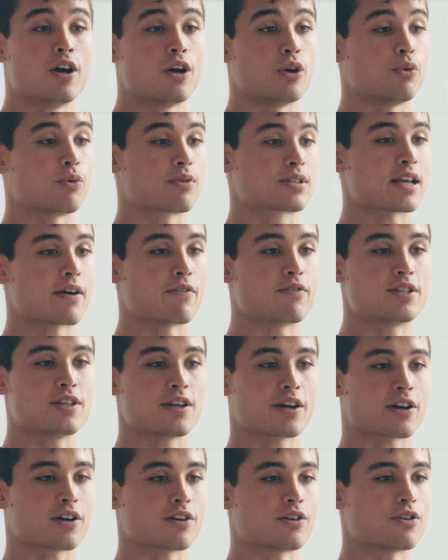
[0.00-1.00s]
Donc ça veut
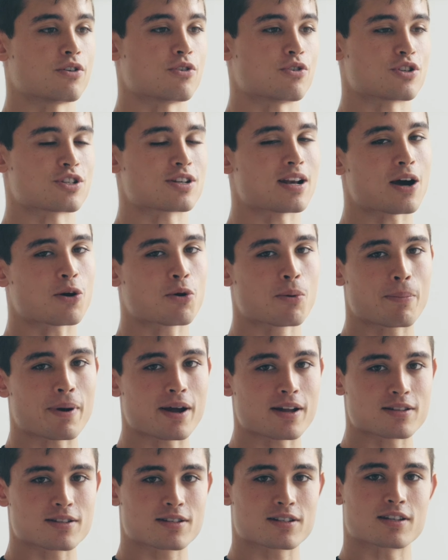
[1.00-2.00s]
dire euh, je
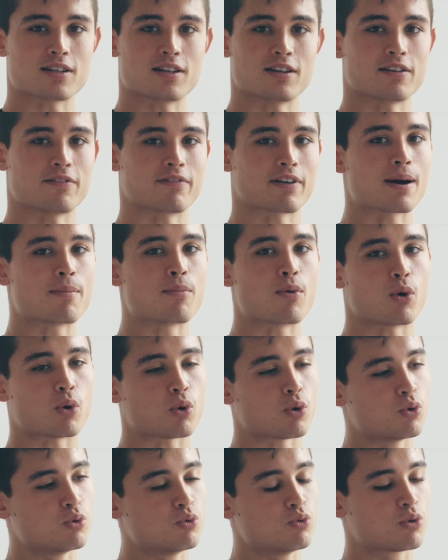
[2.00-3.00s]
l'accompagne, ce qui est vraiment
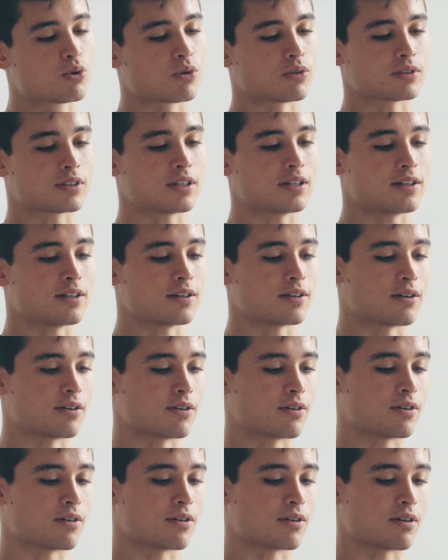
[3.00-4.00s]
relou quand t'es
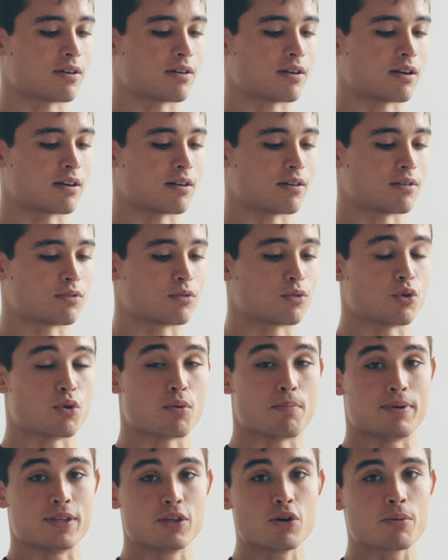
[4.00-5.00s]
euh,
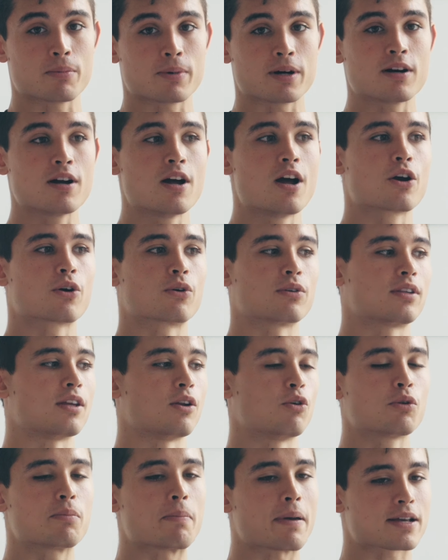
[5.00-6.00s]
le binôme, hein. quand
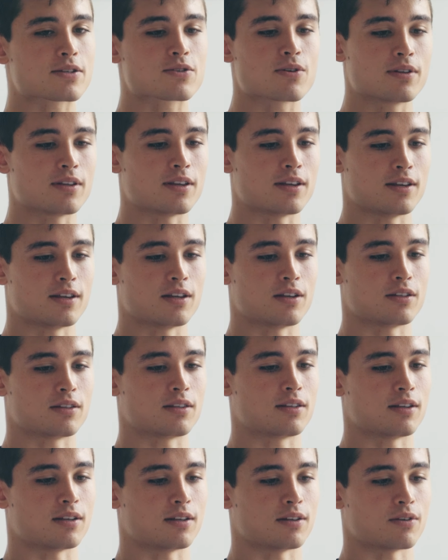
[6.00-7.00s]
t'es l'autre personne et
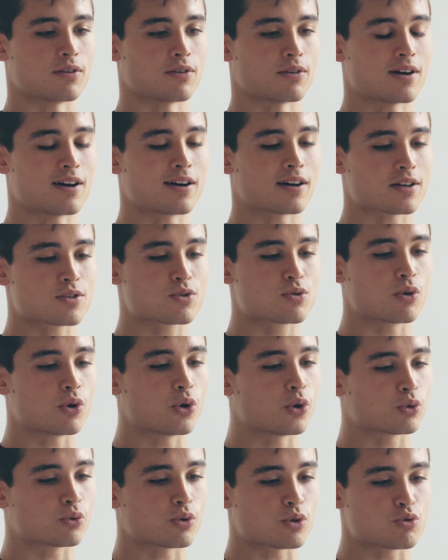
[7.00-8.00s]
t'es à un
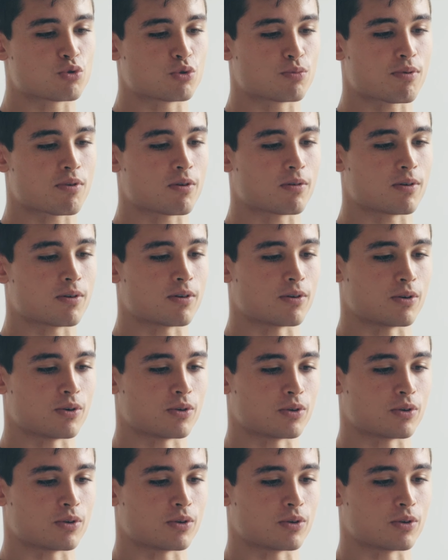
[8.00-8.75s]
restaurant, toi tu te prends